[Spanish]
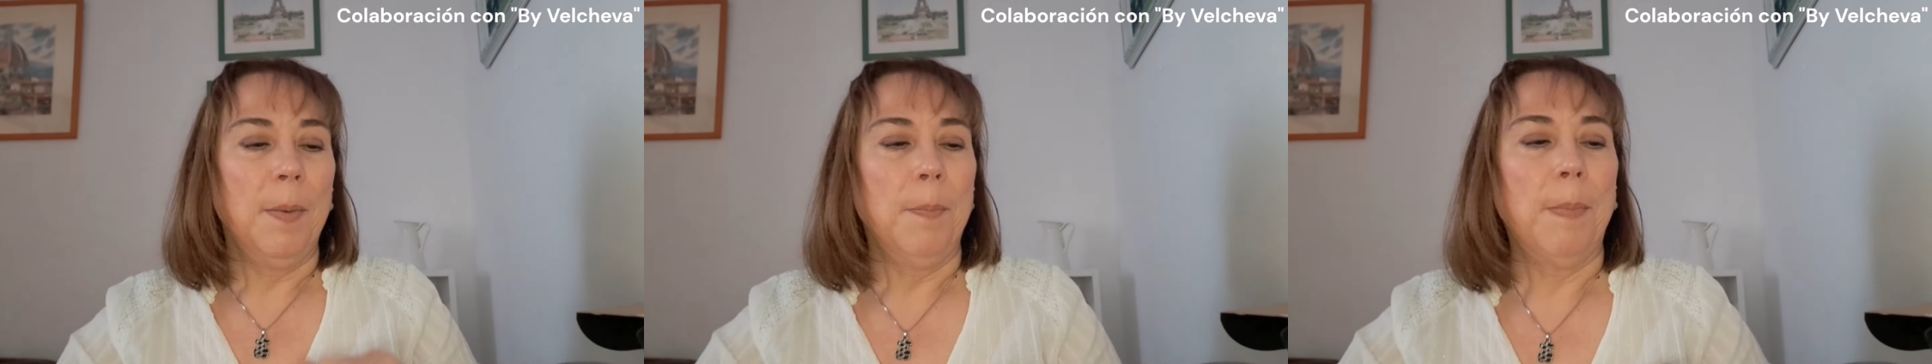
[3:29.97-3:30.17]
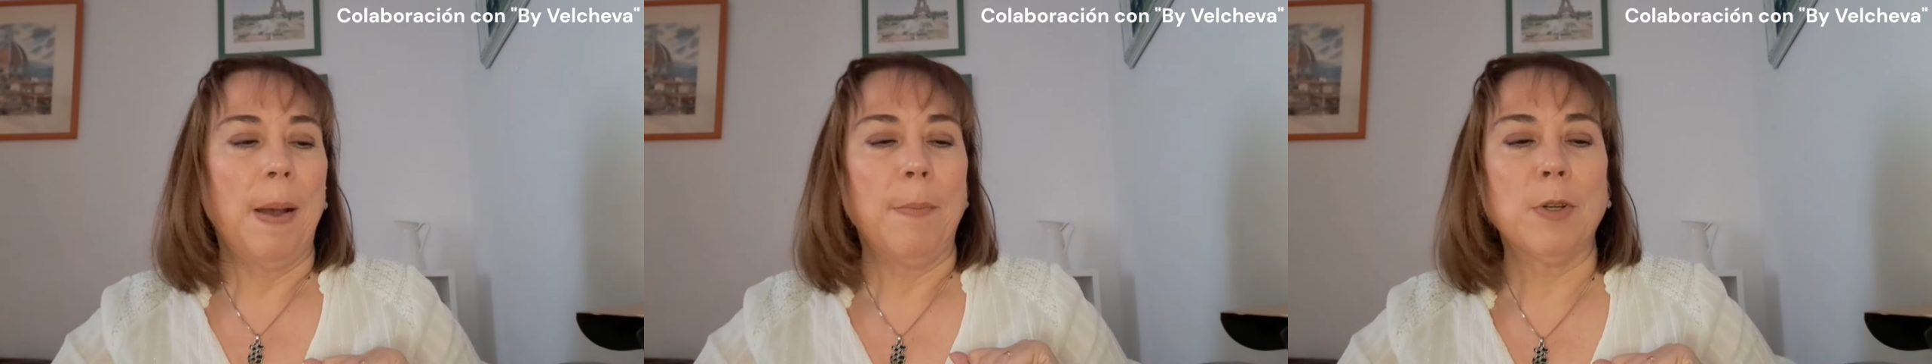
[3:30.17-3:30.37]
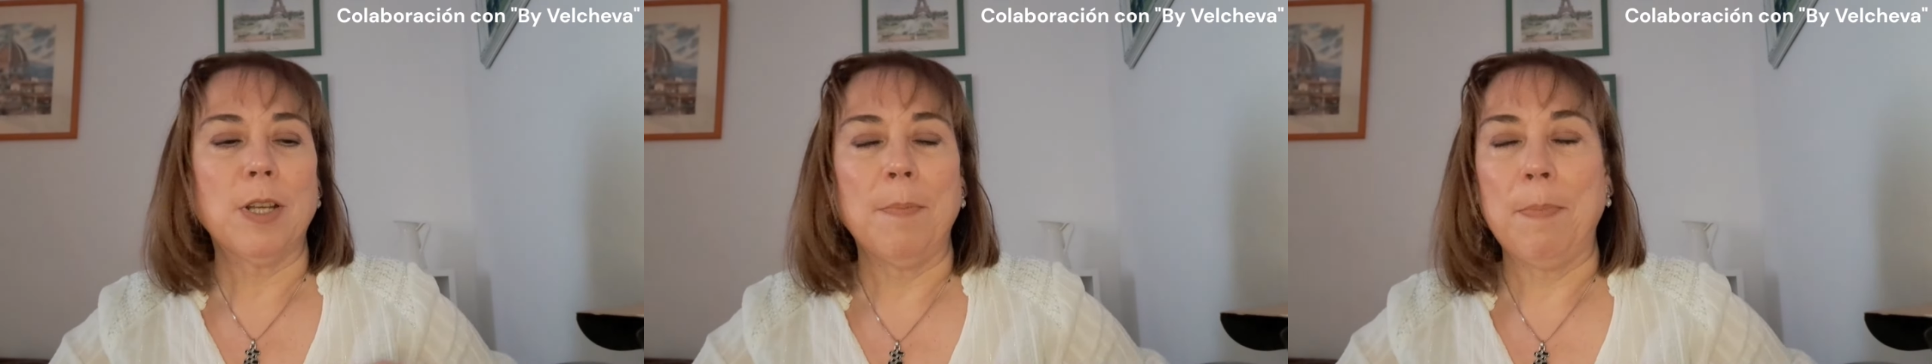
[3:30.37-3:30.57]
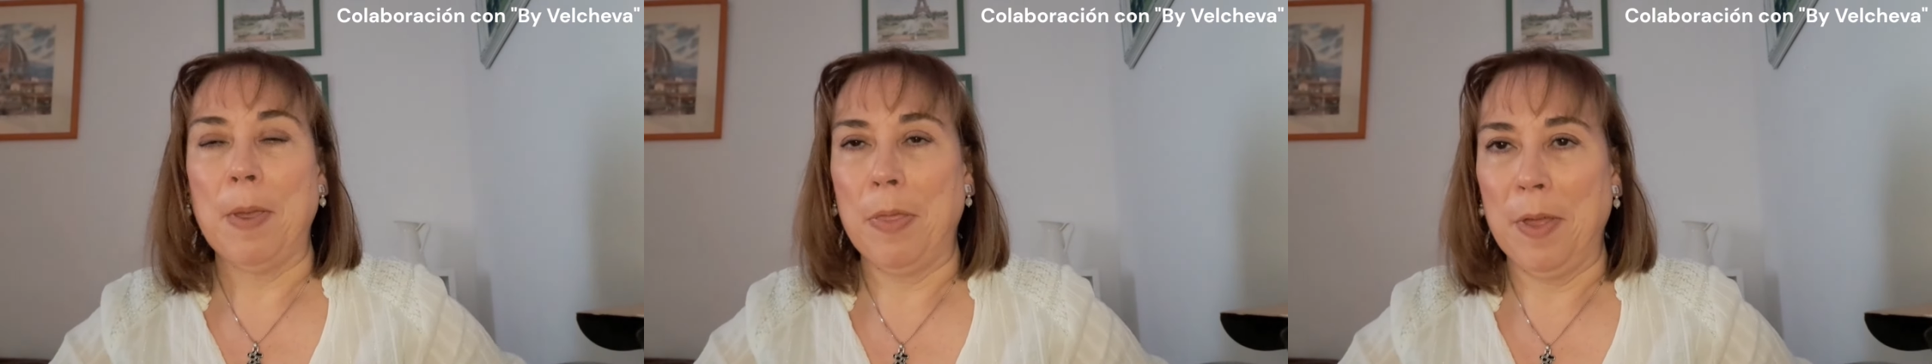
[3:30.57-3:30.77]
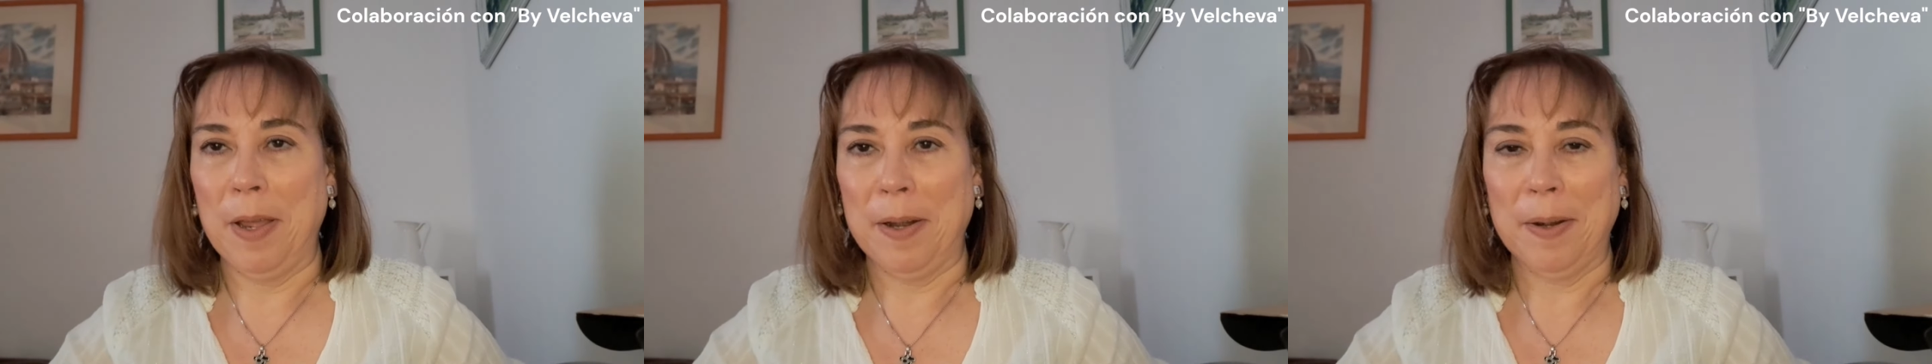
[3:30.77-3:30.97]
Vamos a
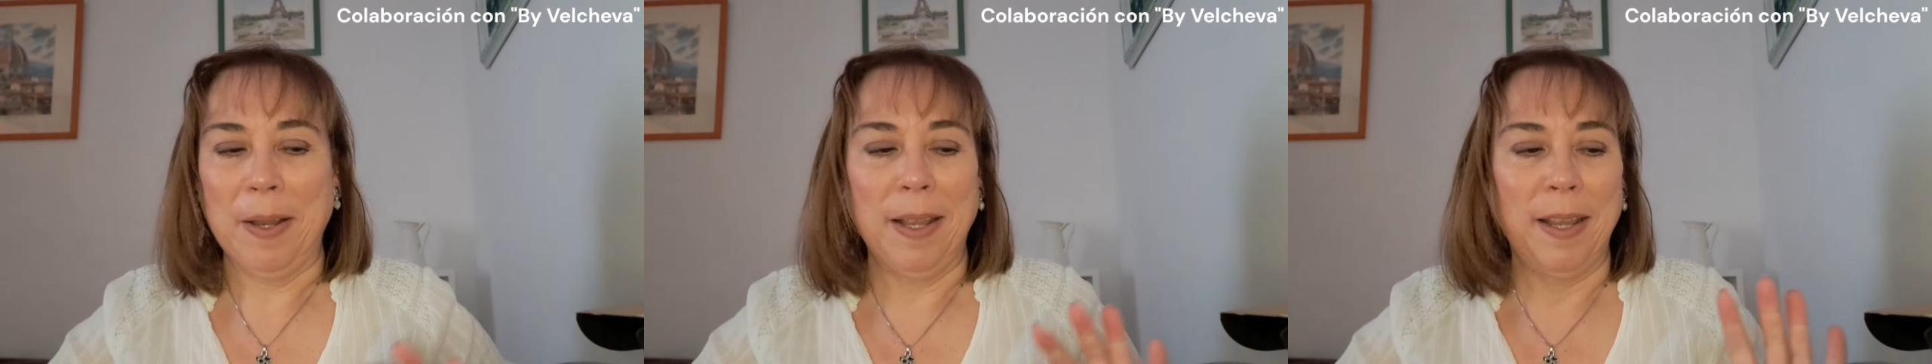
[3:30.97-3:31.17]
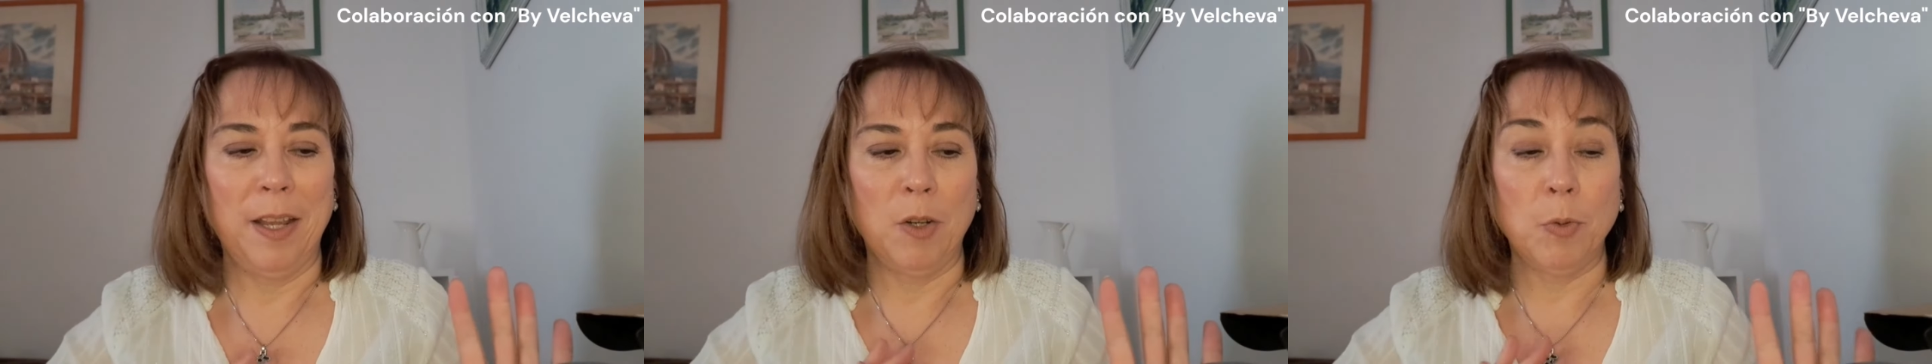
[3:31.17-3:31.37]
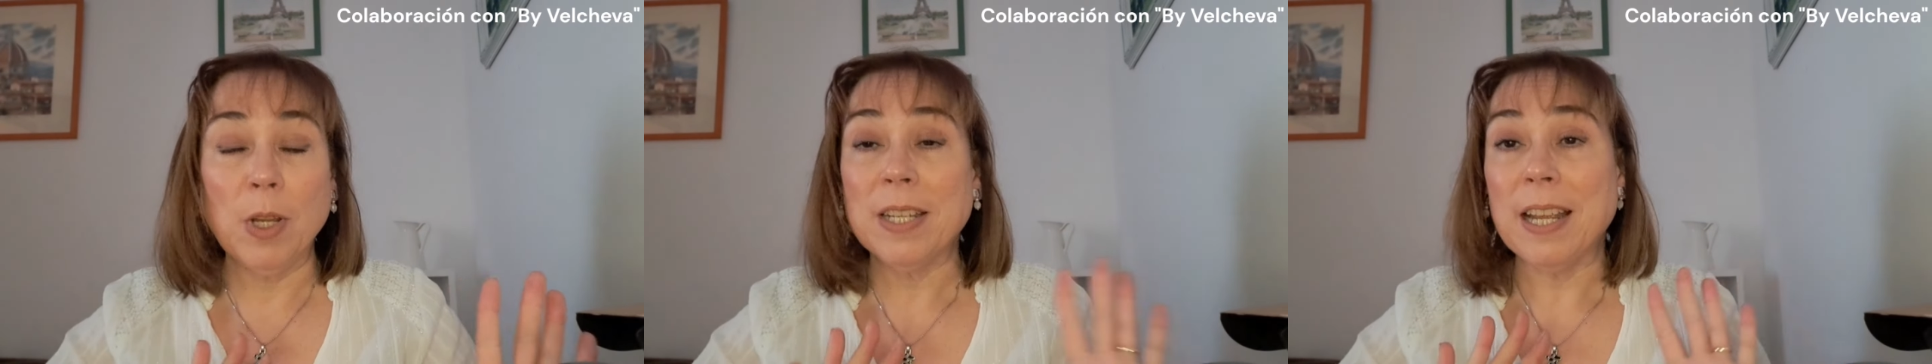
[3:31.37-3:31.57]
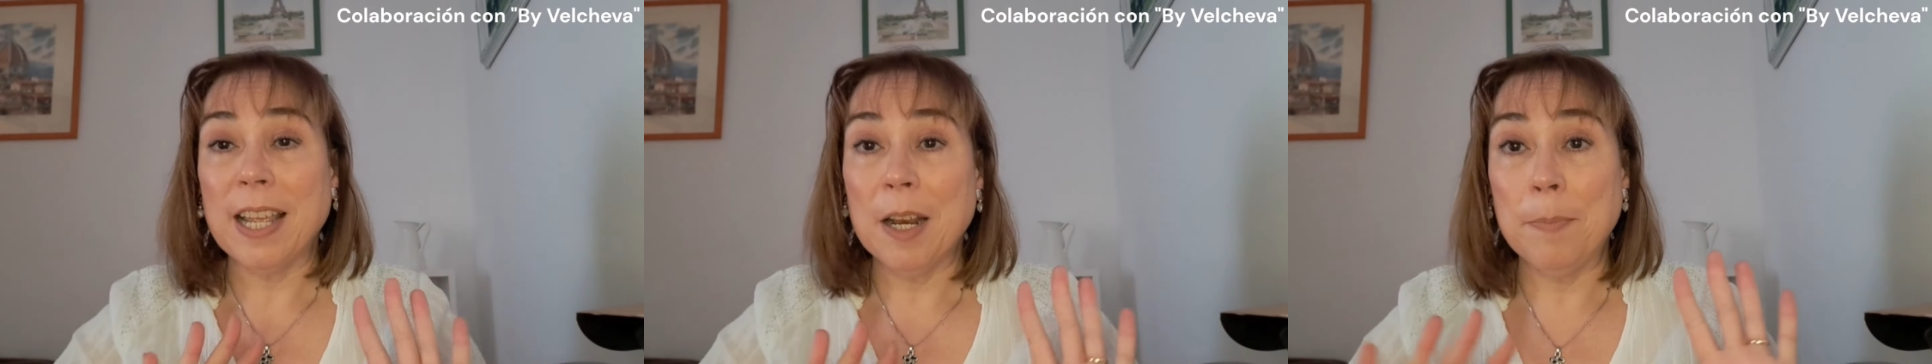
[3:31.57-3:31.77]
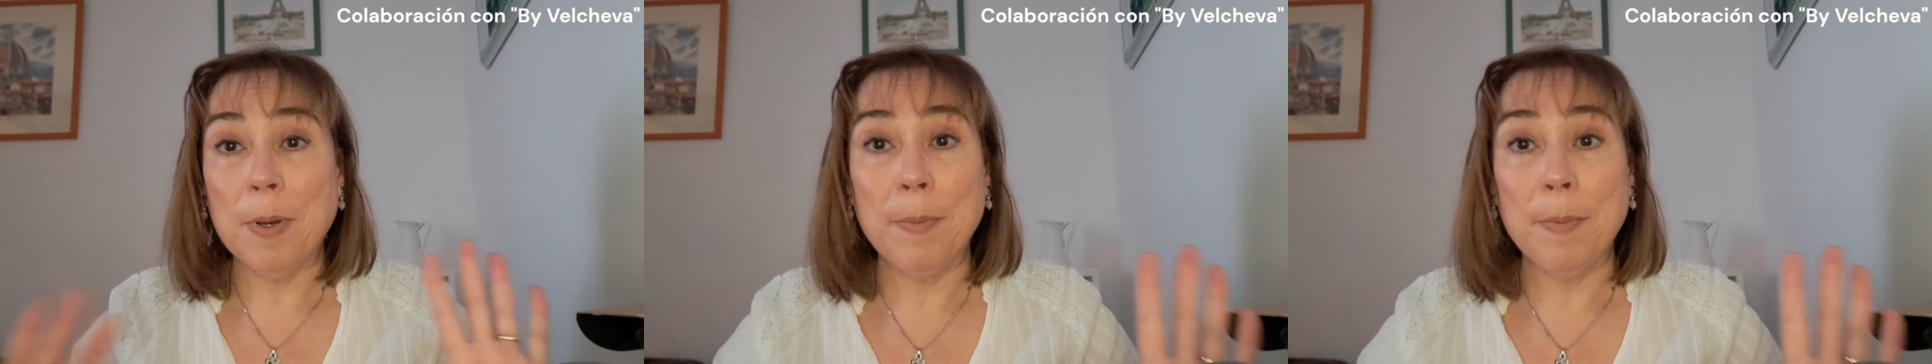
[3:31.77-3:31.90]
empezar. Eh, os voy a sacar